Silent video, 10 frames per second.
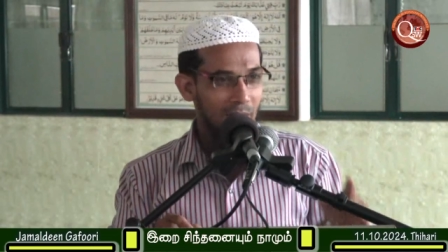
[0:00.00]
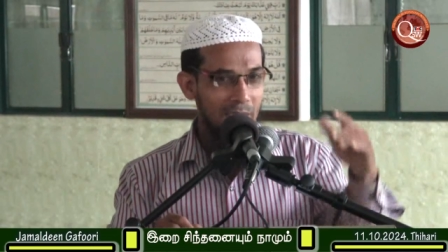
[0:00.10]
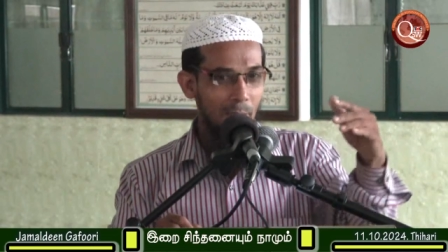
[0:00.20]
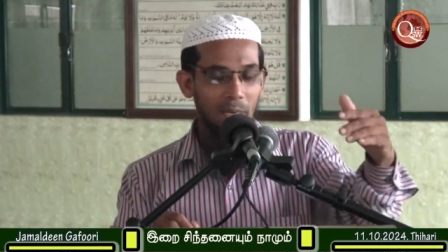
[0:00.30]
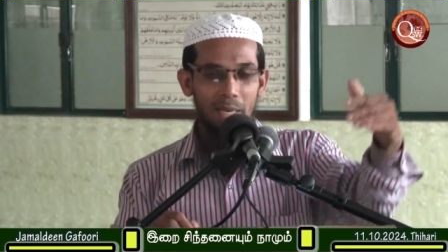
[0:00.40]

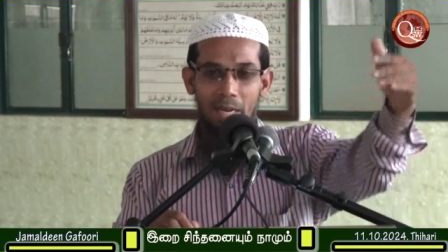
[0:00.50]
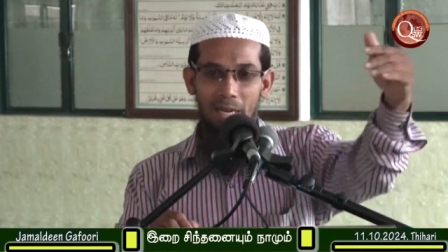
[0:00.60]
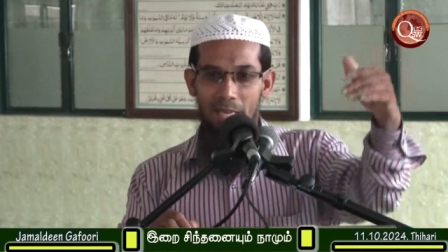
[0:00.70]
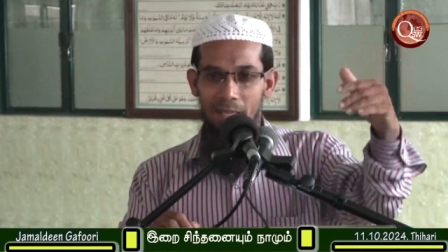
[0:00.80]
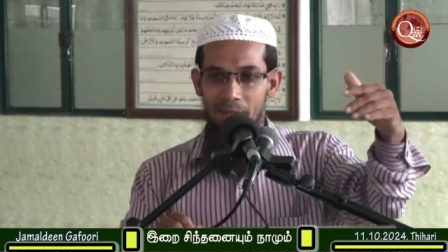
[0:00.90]
சமைக்கிற
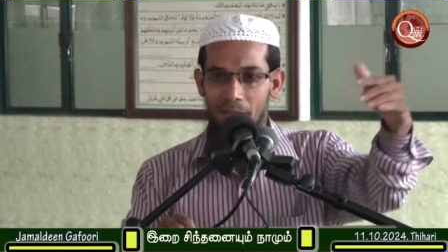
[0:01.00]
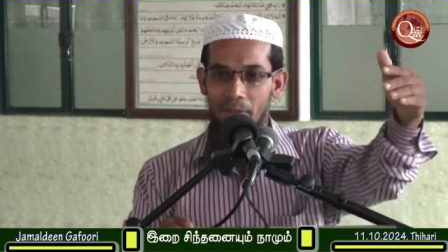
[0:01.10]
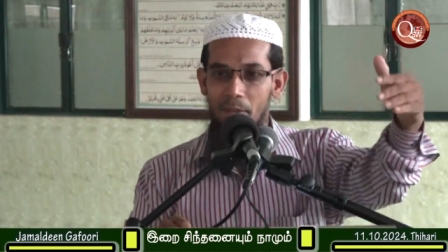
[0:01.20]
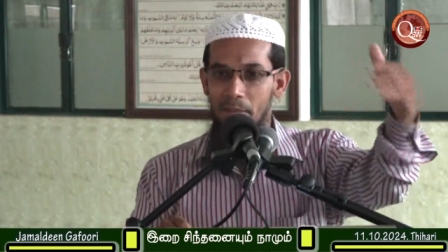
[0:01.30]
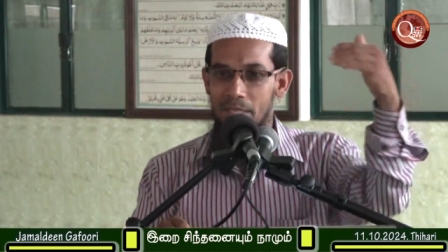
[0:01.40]
நேரம்
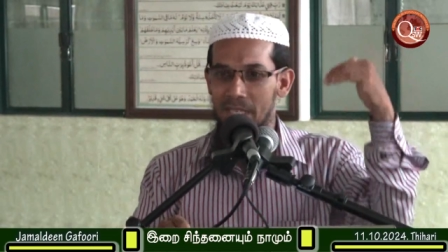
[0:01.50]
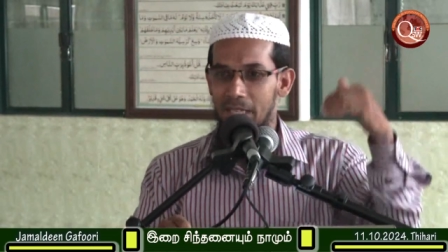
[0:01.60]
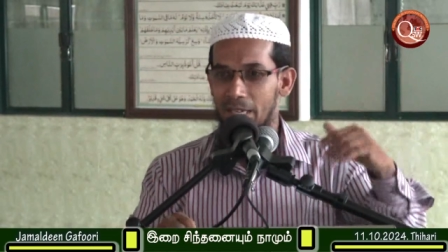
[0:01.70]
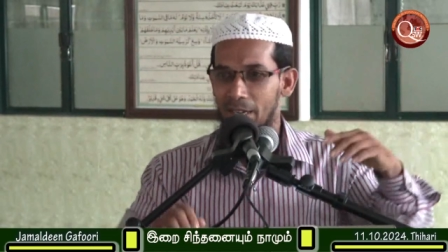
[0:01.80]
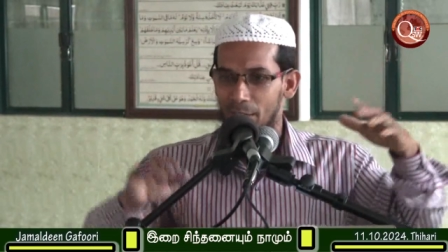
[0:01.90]
தவிர மற்ற
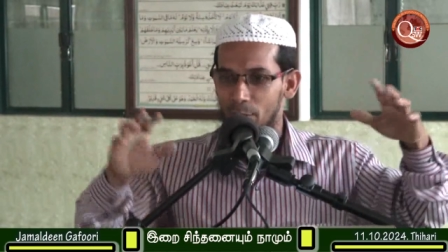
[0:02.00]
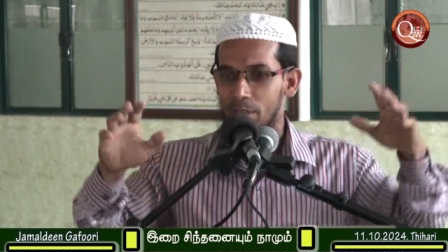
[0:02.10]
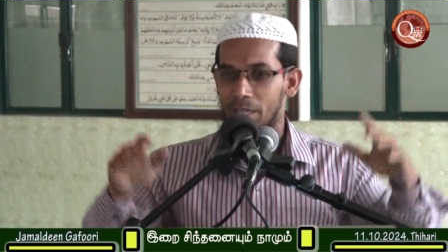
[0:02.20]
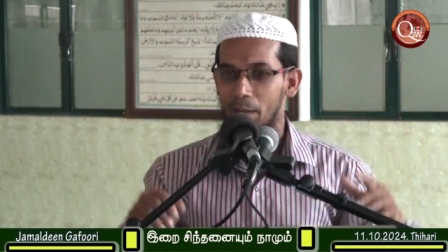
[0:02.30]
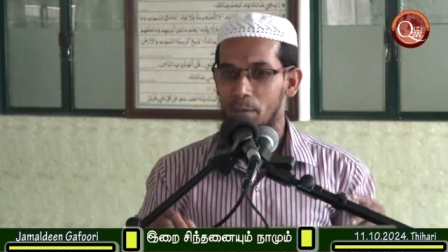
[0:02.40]
நேரங்களில்
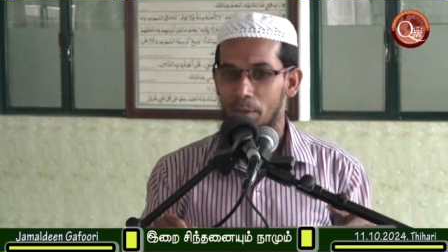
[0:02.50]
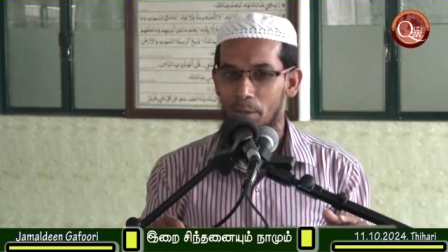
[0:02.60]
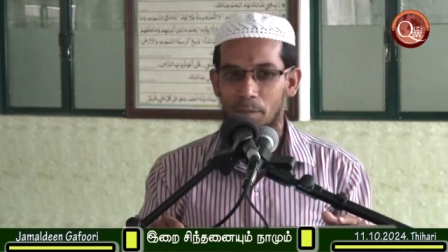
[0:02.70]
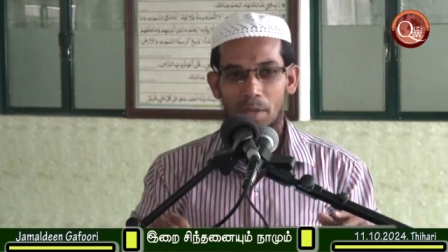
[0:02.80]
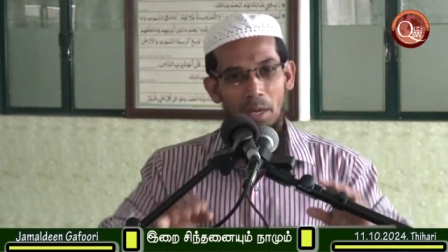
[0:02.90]
கொஞ்சம் டைம்
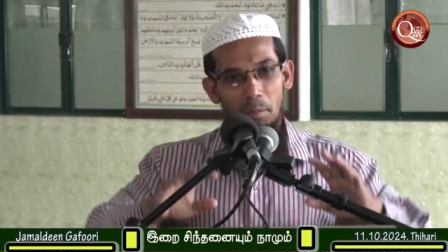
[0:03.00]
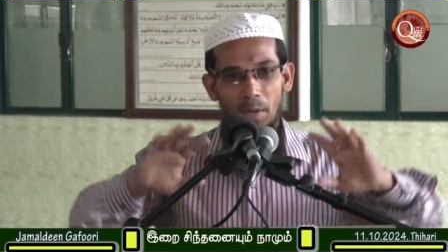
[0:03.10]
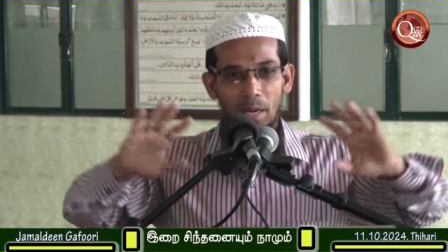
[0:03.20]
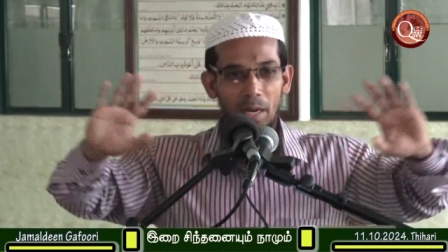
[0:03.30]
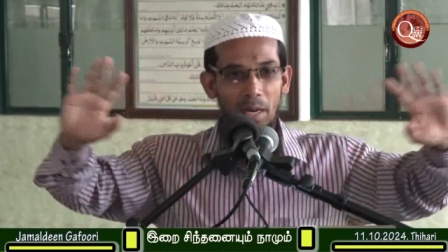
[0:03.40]
இருக்கும்
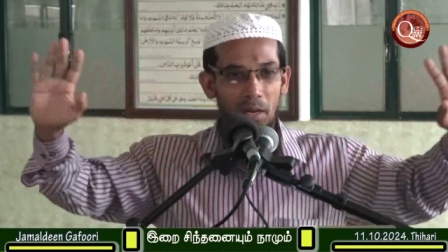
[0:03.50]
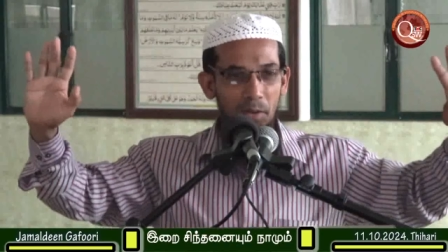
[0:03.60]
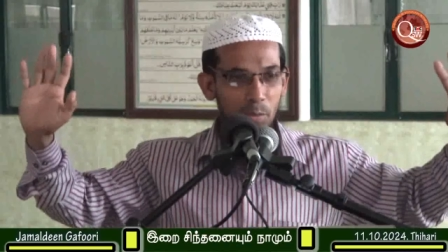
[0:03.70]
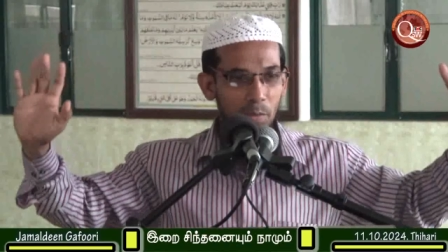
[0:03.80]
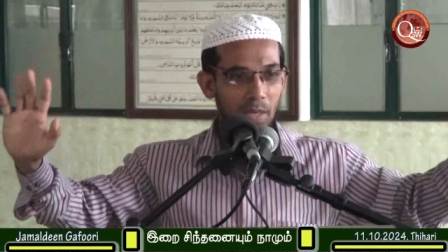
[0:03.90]
பிள்ளை
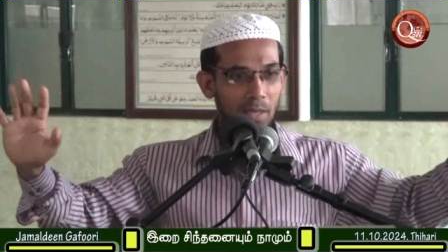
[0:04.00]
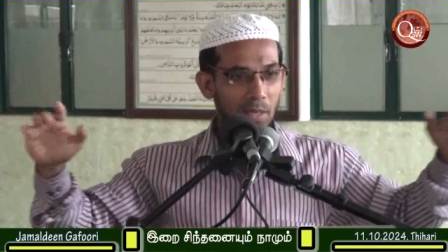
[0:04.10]
எல்லாரும் சும்மா